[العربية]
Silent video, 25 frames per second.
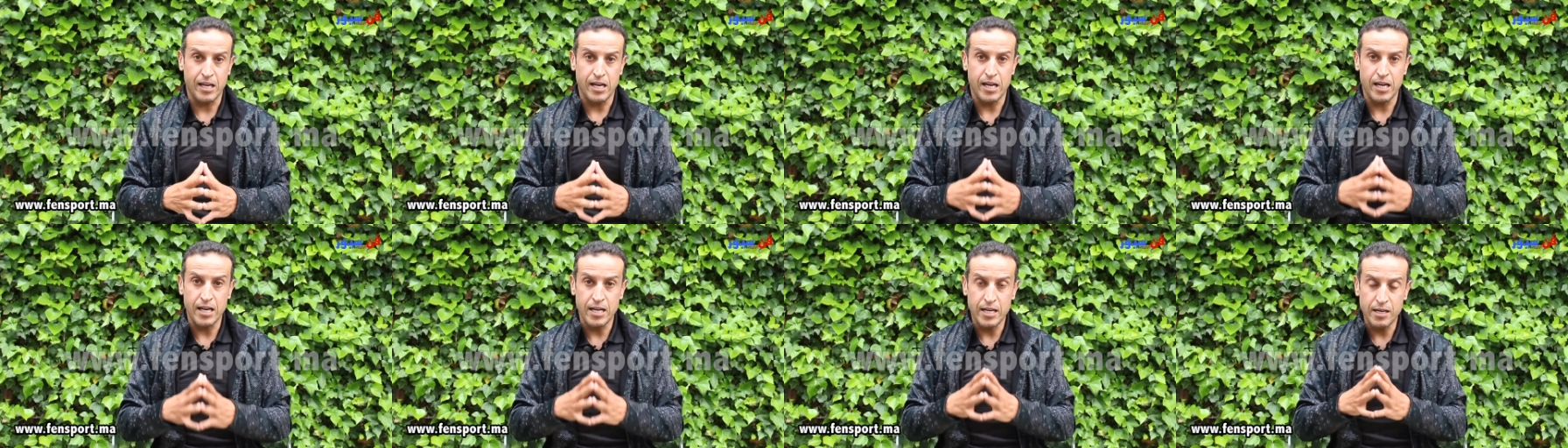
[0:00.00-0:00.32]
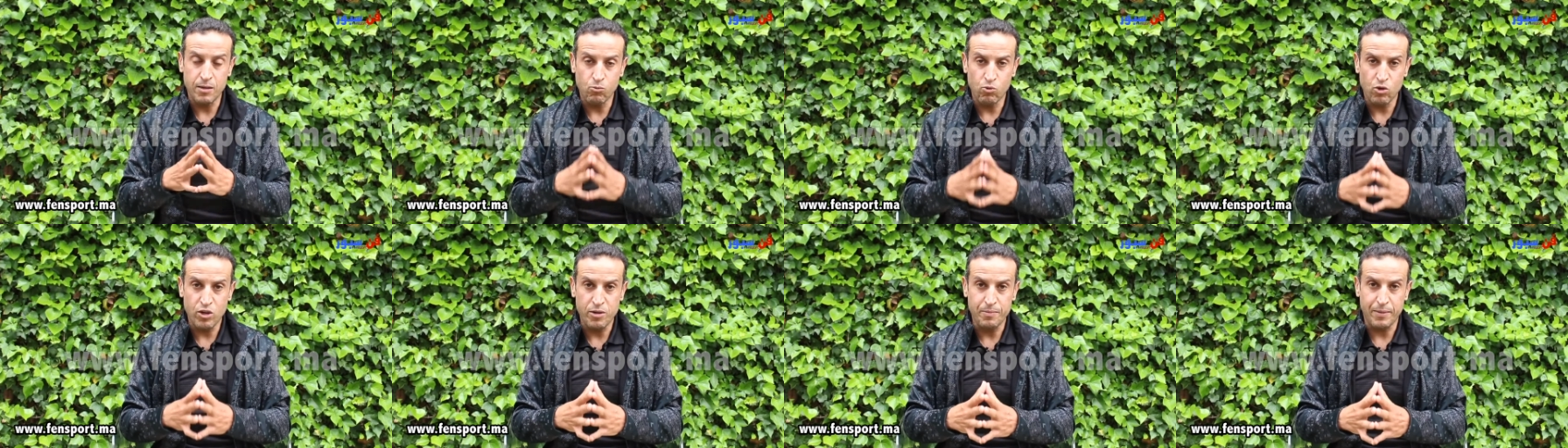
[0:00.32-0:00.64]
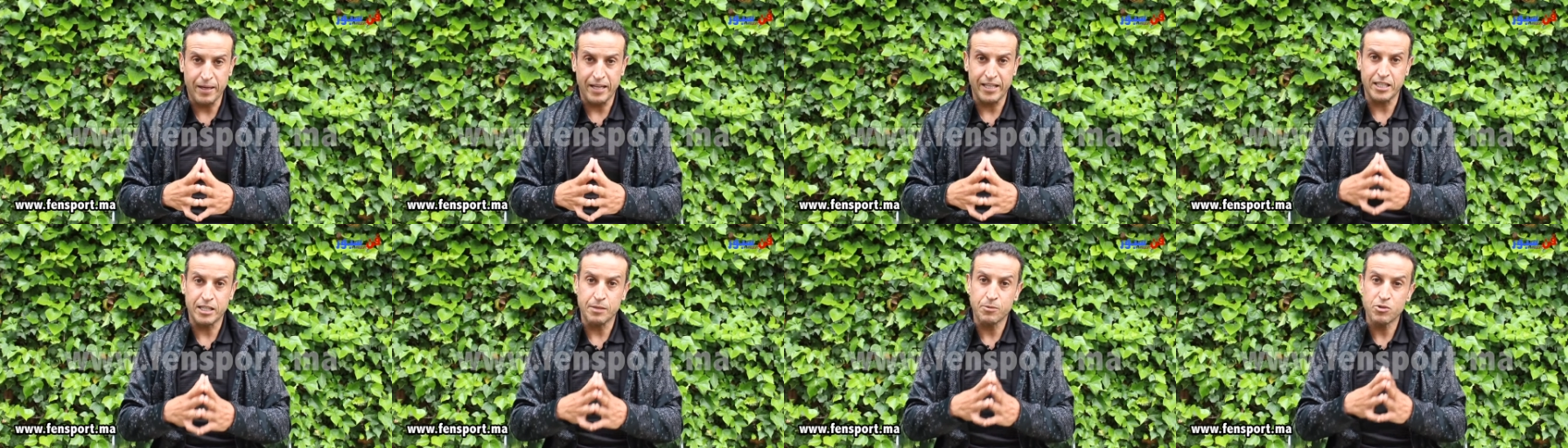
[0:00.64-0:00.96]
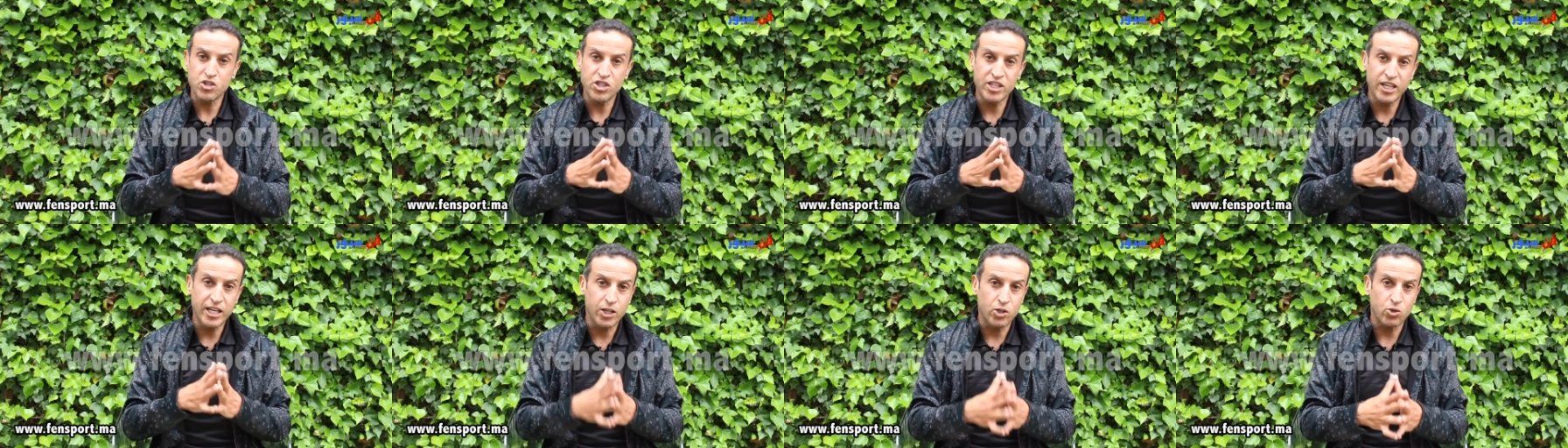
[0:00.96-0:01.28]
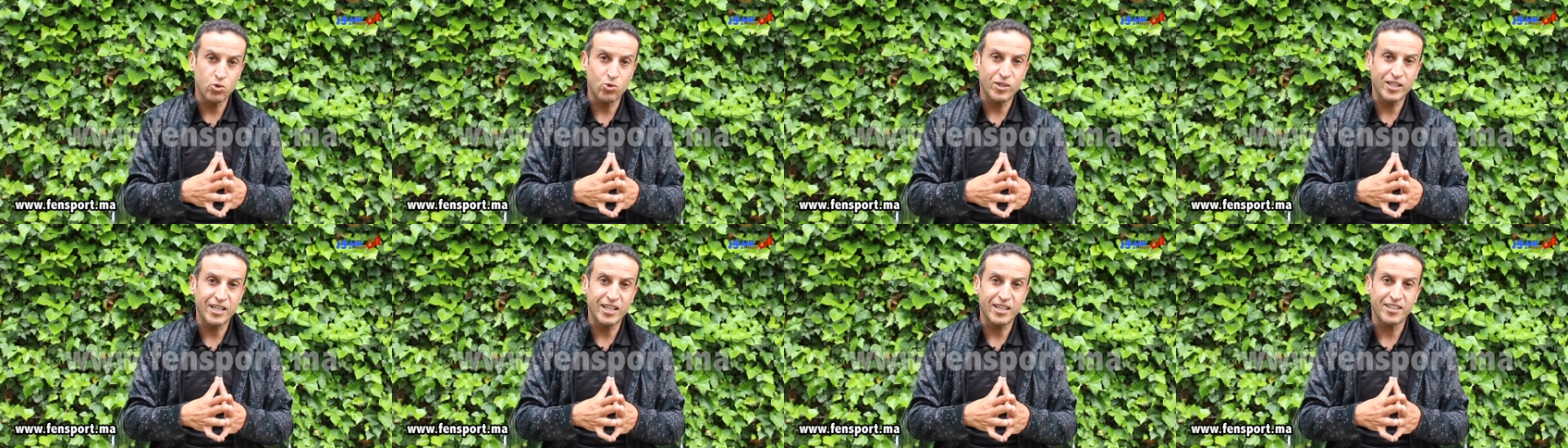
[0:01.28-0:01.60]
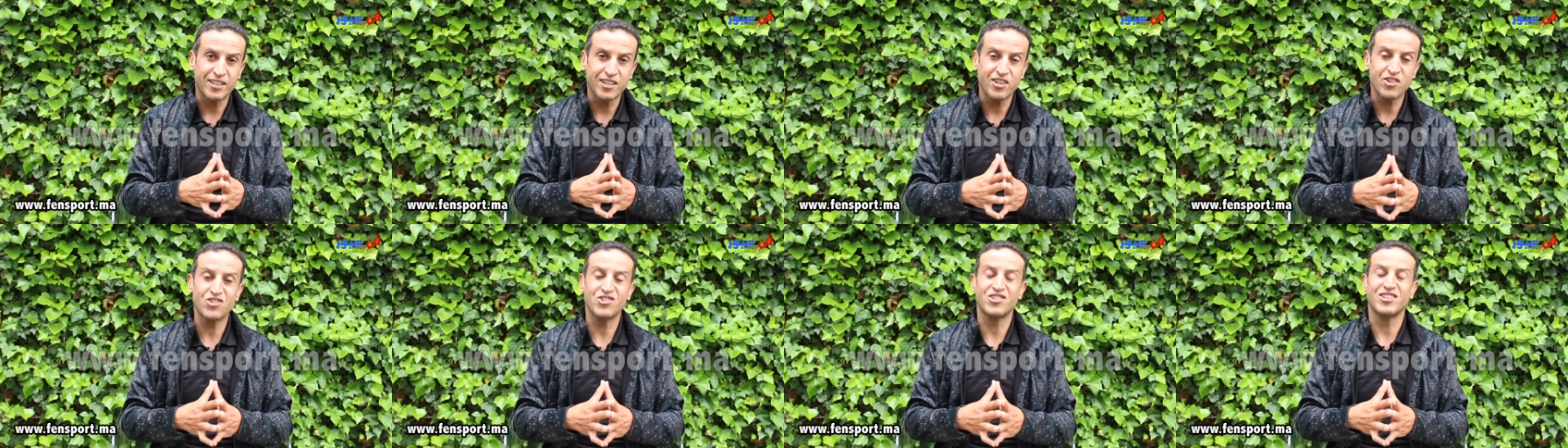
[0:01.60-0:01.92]
اللي مهم عندنا باش نحيدوا ديك
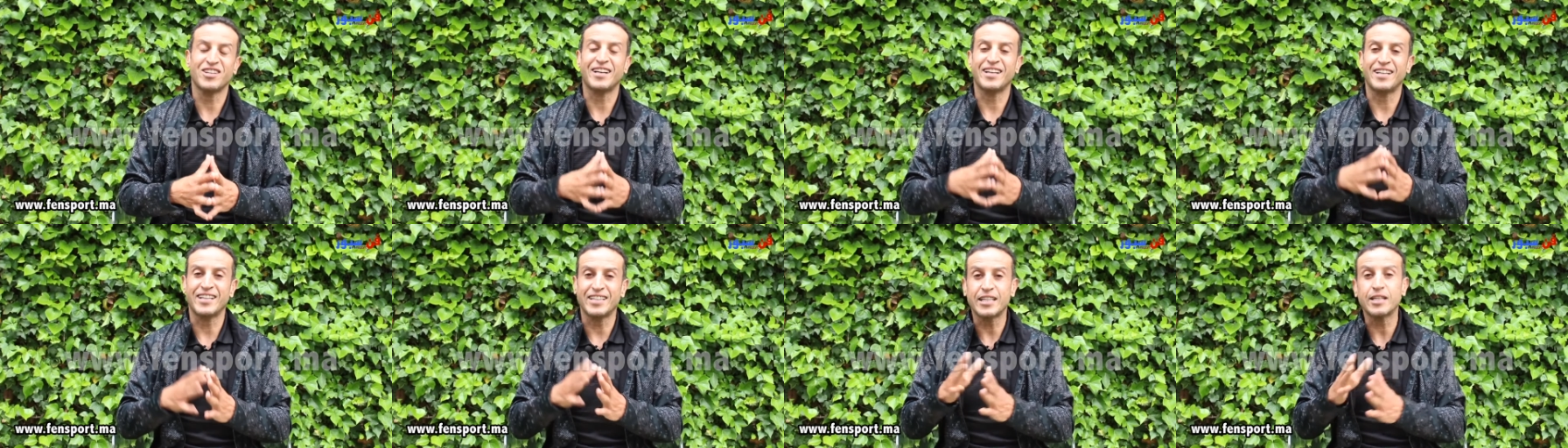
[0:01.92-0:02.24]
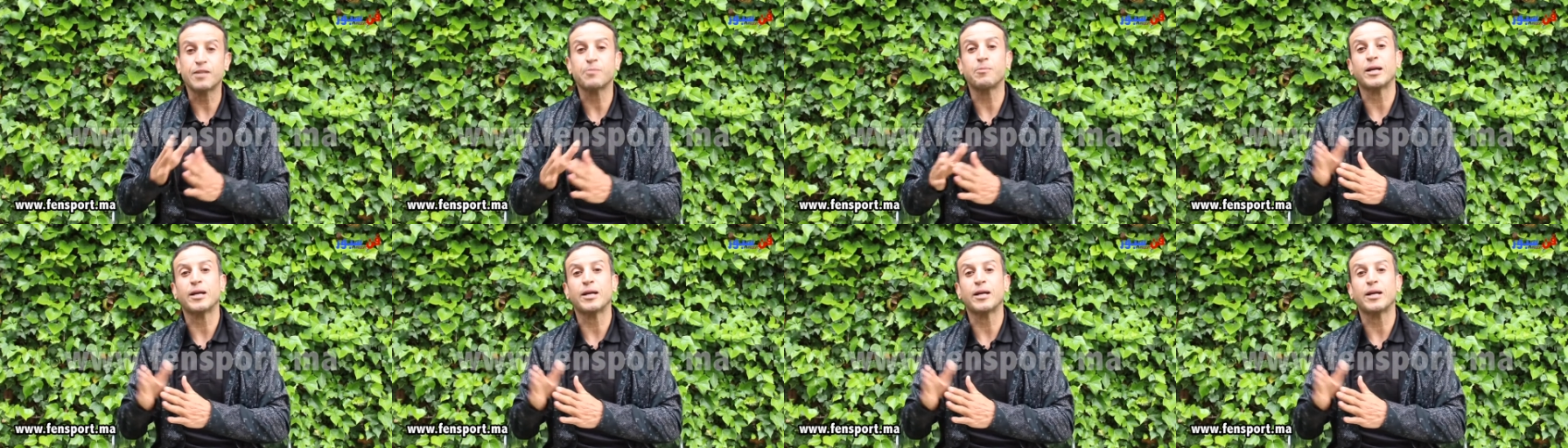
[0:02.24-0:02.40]
الكرش غنعطيك